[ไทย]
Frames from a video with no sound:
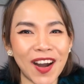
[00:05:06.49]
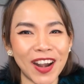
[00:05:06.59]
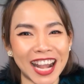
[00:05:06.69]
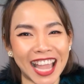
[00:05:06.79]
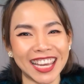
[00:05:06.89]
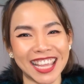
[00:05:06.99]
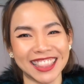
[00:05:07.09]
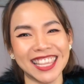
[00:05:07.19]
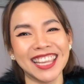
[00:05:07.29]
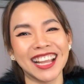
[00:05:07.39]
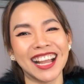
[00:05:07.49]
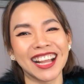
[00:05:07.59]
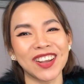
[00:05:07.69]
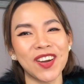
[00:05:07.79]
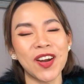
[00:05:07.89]
ออนไลน์เดทติ้งนะ
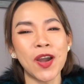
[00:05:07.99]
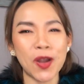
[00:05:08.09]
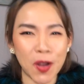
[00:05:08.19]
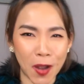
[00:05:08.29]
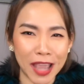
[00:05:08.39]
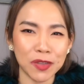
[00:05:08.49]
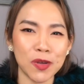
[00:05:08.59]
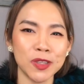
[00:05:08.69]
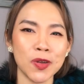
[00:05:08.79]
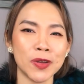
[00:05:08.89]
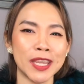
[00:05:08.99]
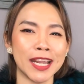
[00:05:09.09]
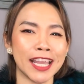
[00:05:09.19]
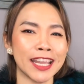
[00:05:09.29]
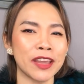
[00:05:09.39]
คะก็ขอให้ทุกคนโชคดี
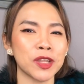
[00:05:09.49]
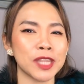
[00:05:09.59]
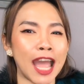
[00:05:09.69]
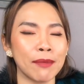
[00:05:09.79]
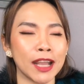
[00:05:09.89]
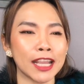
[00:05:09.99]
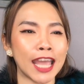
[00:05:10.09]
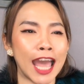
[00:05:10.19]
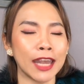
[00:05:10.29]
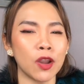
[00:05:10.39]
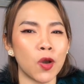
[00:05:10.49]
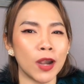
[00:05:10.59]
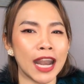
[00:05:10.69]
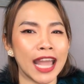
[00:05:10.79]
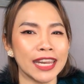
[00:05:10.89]
นะคะอย่างไรก็ตามนะคะการออ
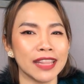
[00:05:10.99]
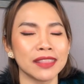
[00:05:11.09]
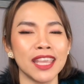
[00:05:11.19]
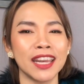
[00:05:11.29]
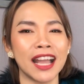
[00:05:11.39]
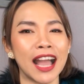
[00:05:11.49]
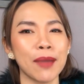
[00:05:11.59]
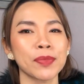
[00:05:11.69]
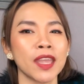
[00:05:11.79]
นไลน์เดทติ้งนะคะ